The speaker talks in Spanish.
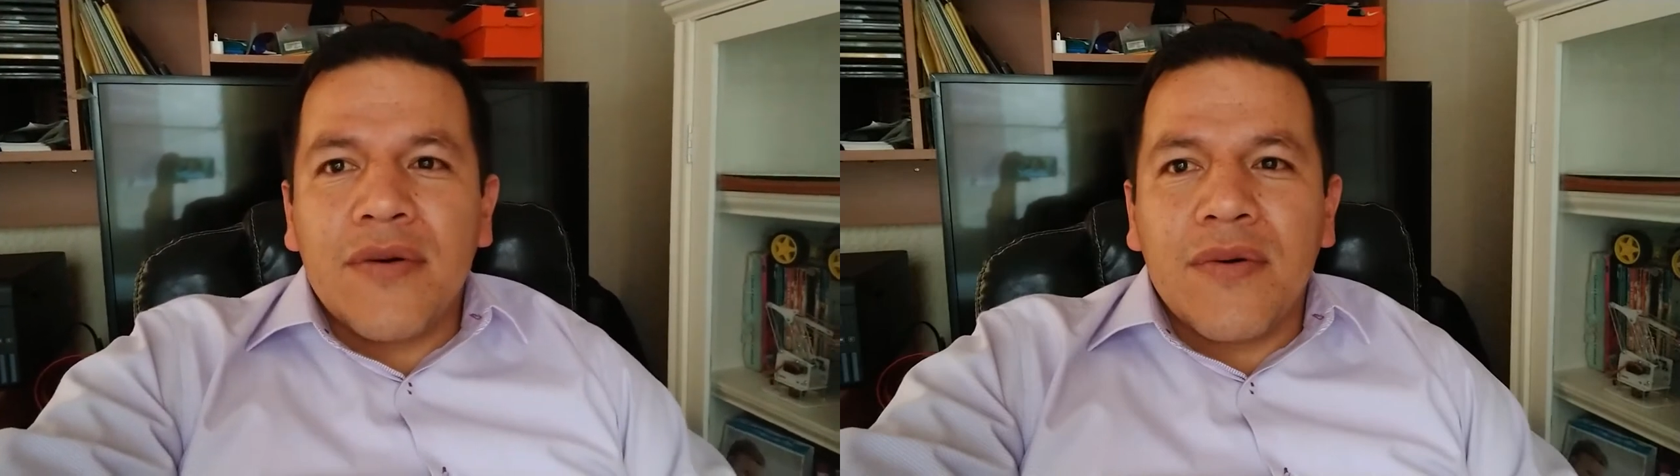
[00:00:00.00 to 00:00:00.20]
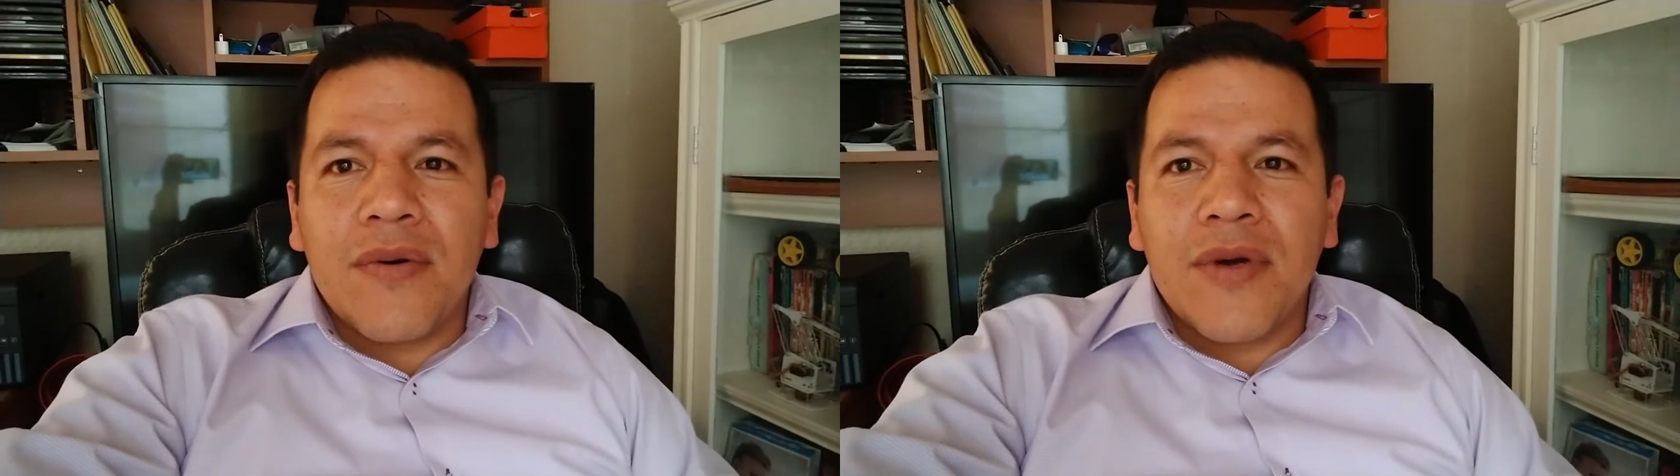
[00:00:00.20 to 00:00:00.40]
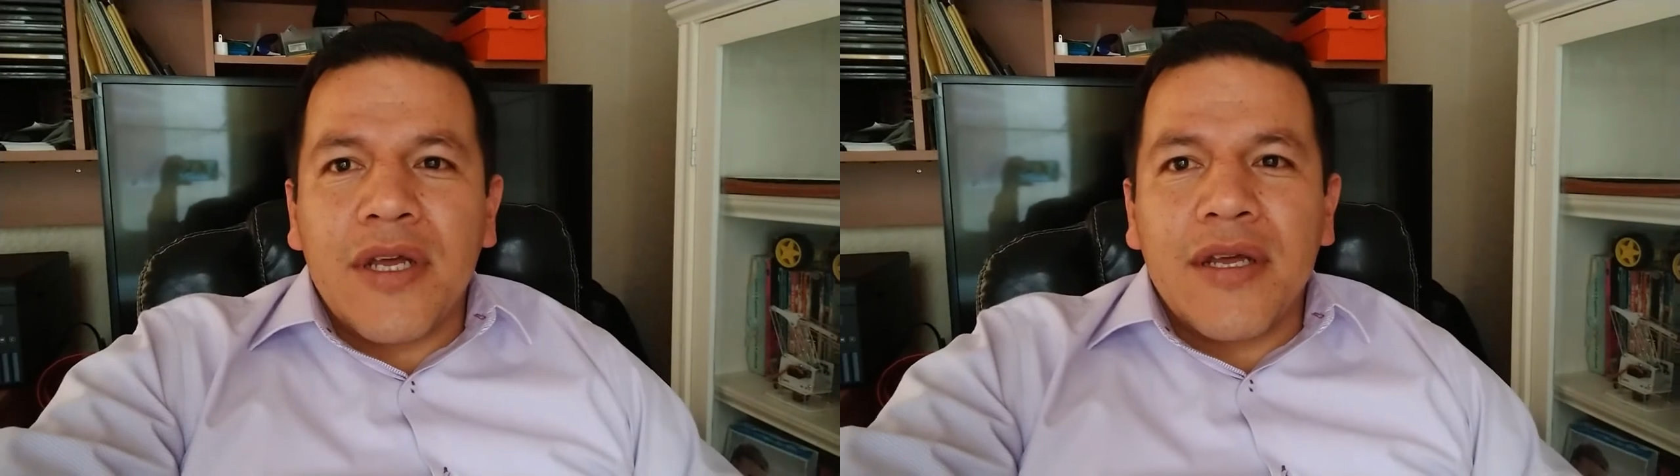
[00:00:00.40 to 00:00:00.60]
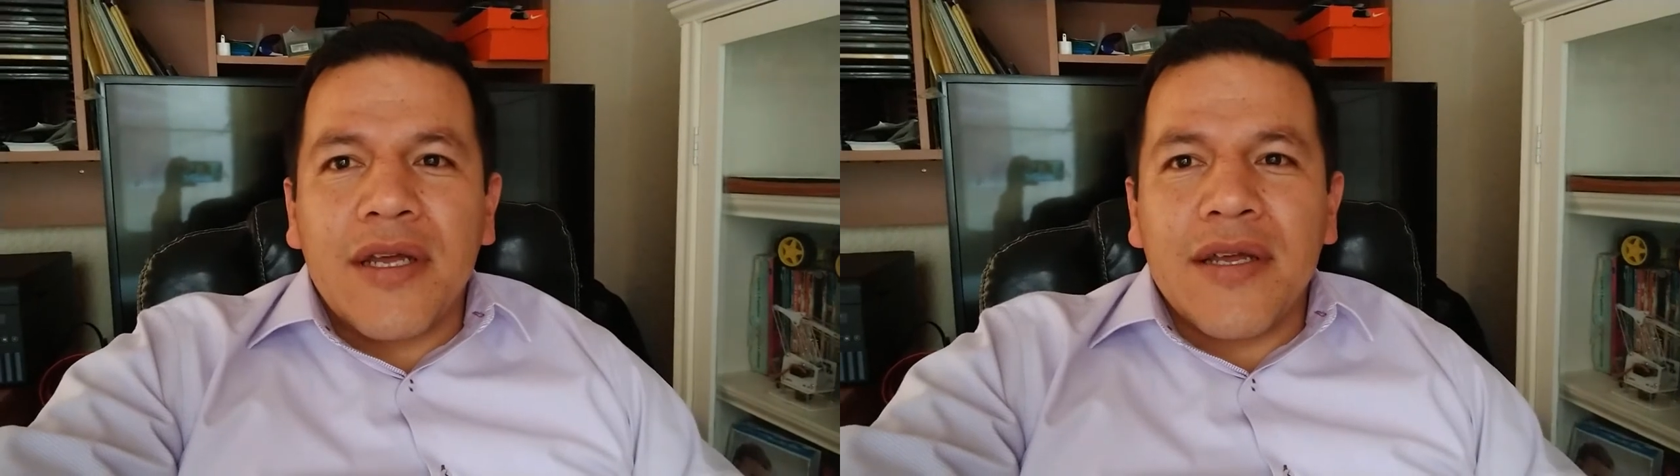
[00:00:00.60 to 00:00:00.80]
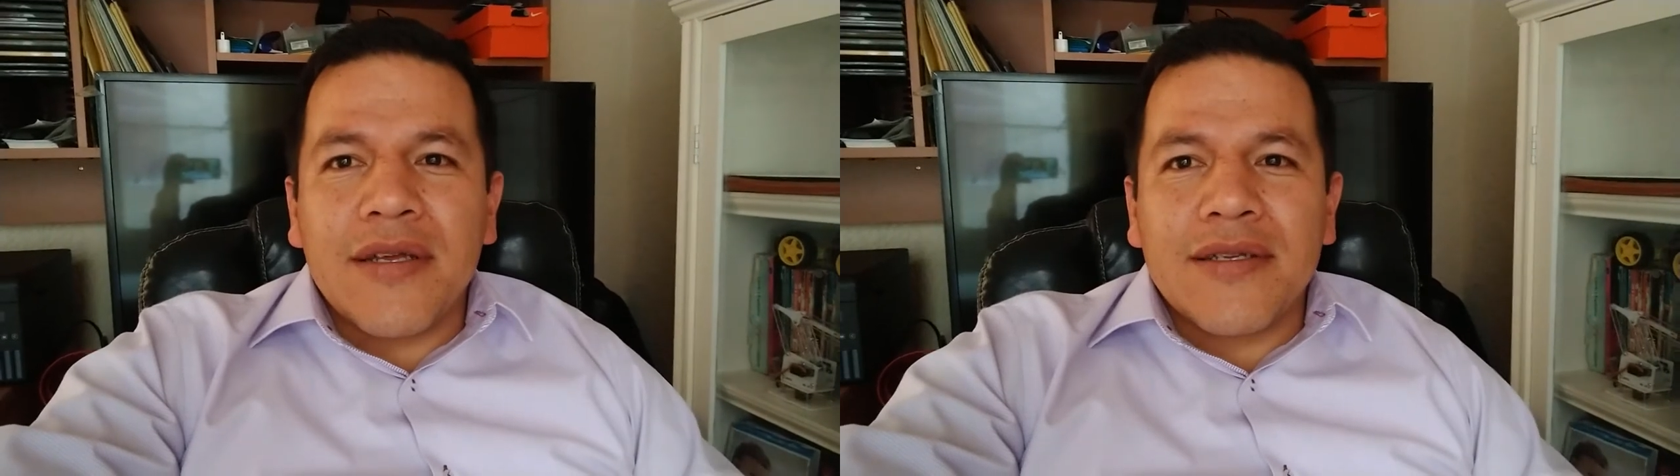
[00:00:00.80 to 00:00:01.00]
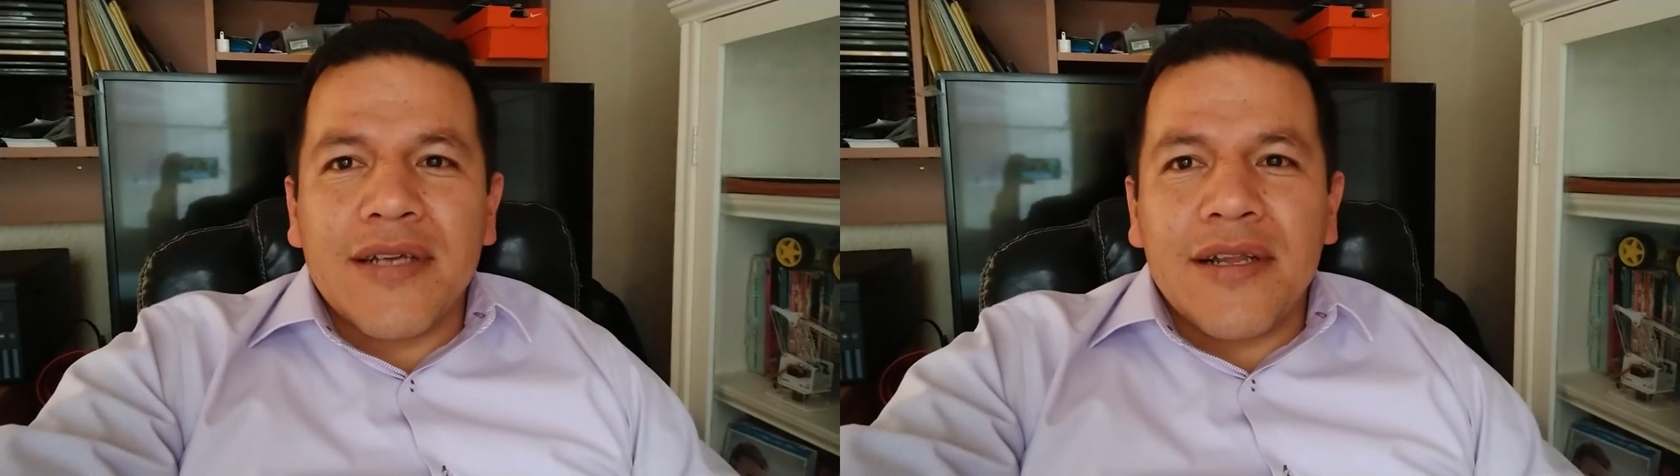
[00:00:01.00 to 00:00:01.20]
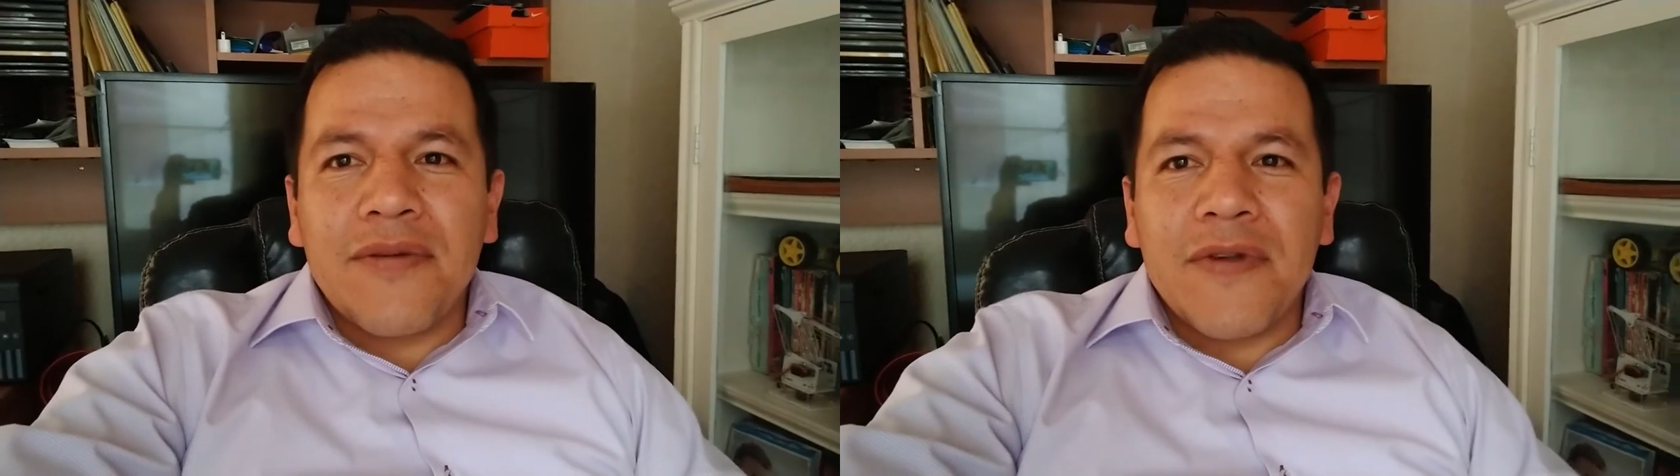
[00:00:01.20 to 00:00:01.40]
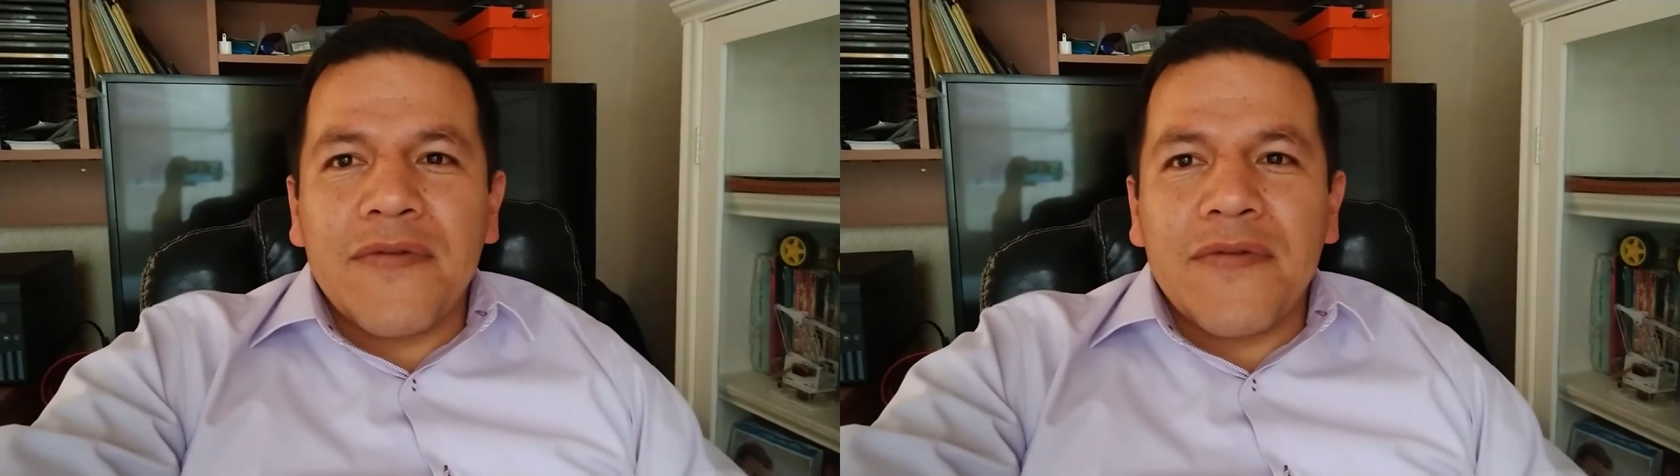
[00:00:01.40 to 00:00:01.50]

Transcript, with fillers: o he salido